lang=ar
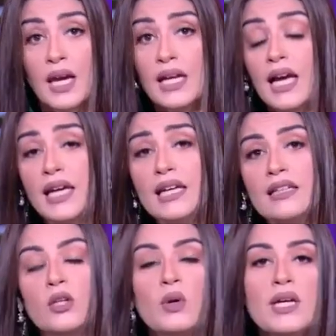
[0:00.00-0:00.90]
الحقيقه
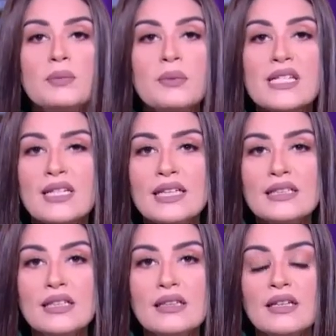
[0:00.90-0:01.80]
ان الواحد بيبقى
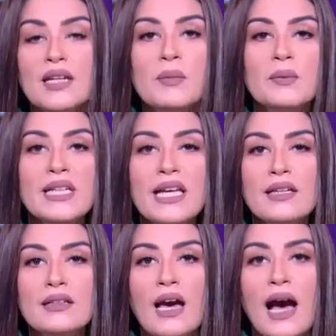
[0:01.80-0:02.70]
سعيد جدا لما
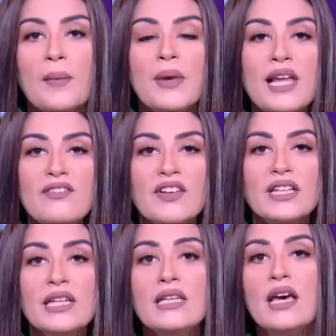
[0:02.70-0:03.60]
بيلاقي اعمال
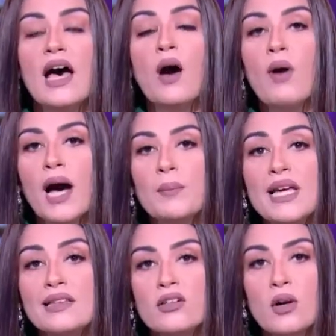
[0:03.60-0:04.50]
فنيه او
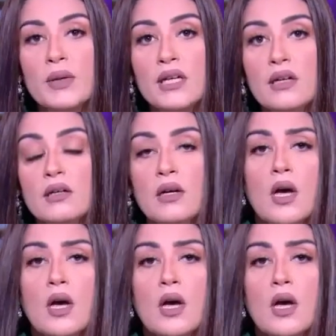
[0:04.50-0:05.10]
اعمال دراميه